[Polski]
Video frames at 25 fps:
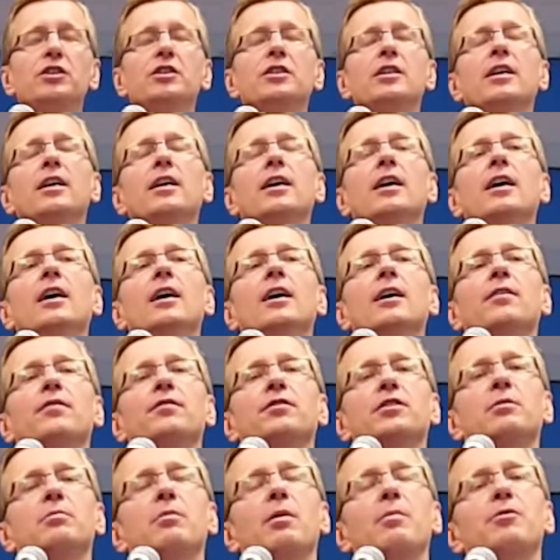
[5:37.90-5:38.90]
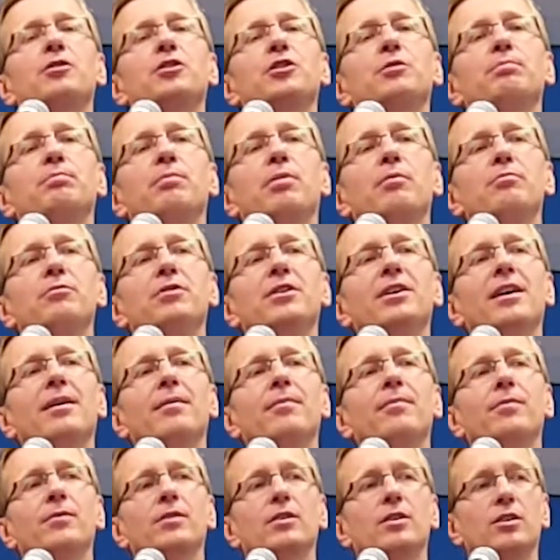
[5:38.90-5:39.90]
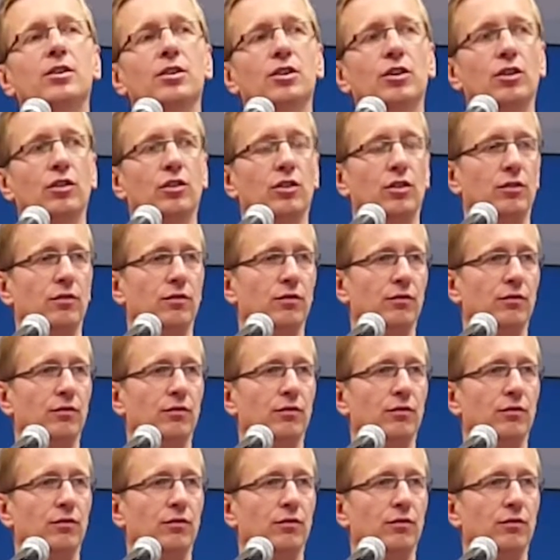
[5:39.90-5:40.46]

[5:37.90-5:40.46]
to oczywiście w tym momencie pomijam